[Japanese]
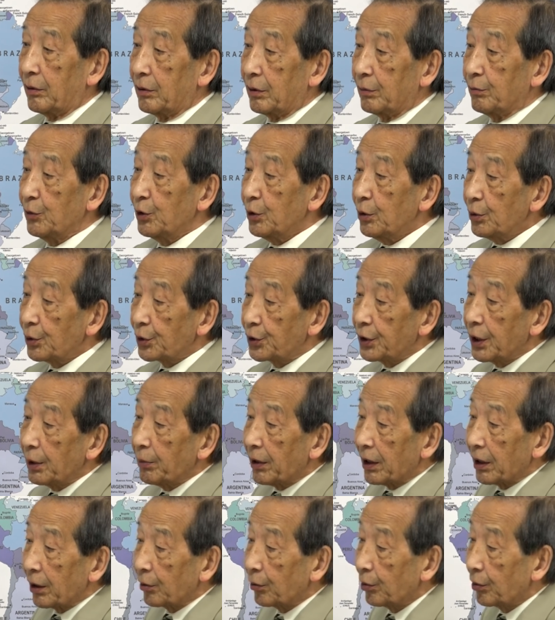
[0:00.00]
無理をすれ
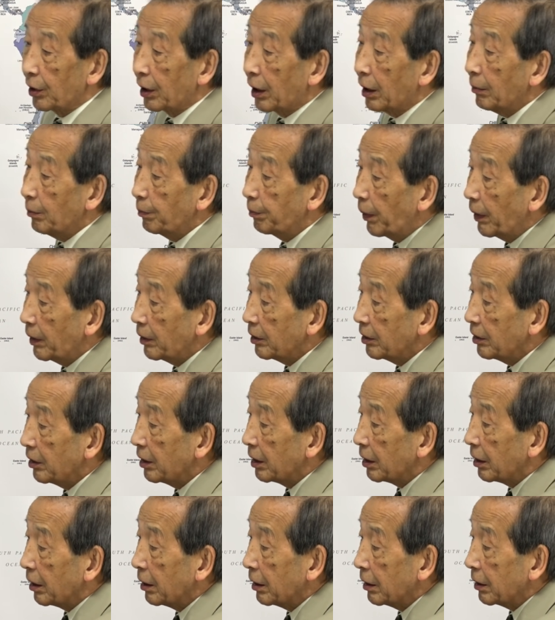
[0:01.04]
ばねこの甲板に
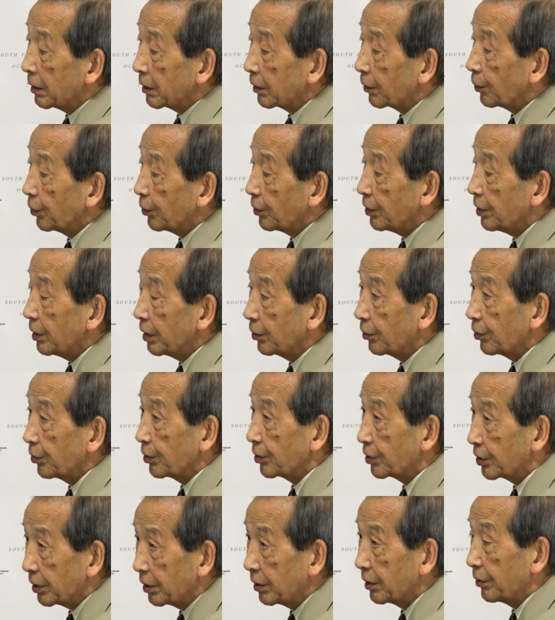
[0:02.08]
ね強引にこ
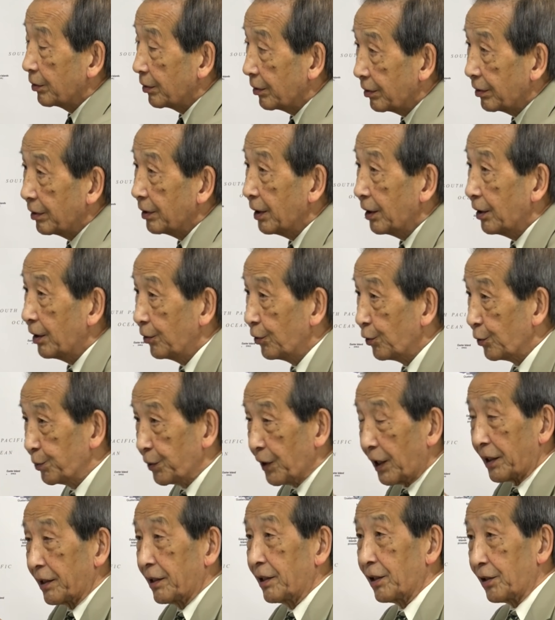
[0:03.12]
うあのロープ
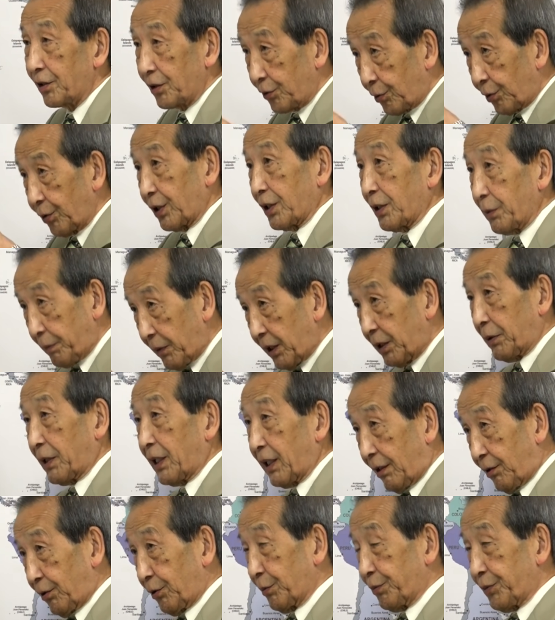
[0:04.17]
張ってこう
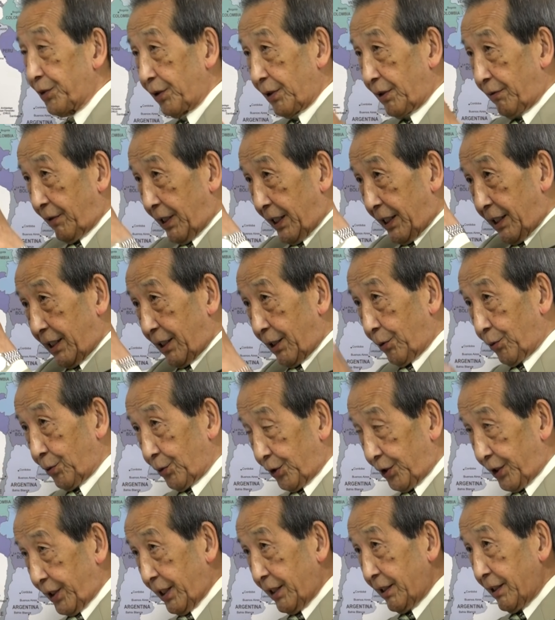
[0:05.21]
ロープというかワイヤーでこう
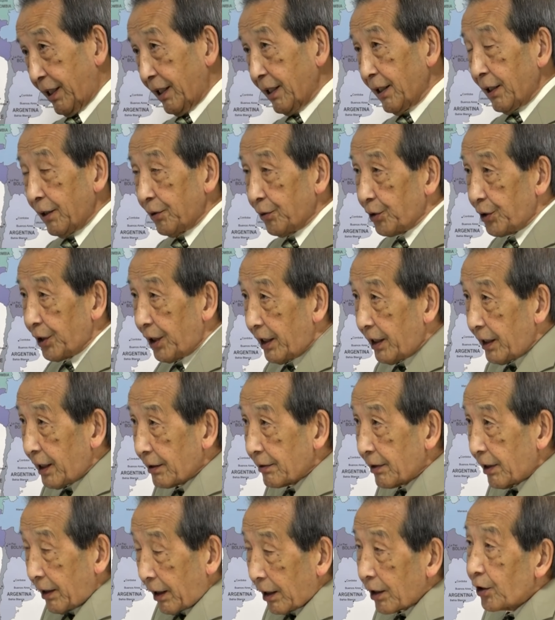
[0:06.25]
つないで乗せられな
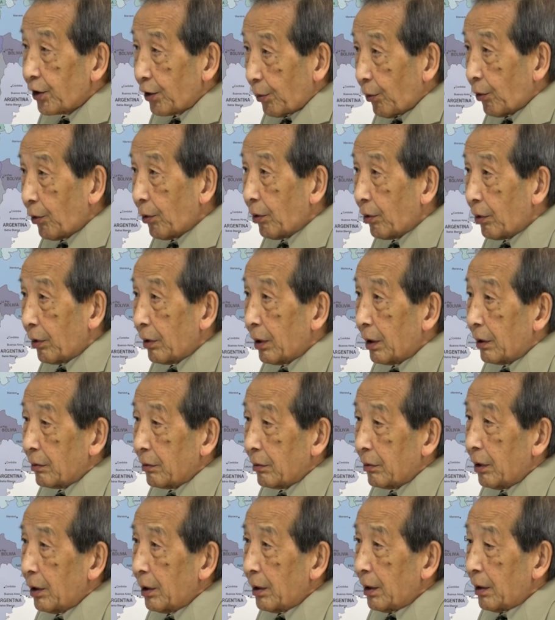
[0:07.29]
くはないけどもあ
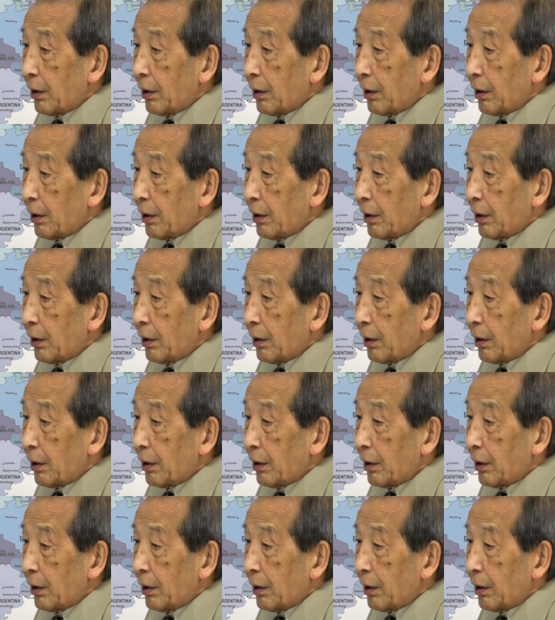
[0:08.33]
の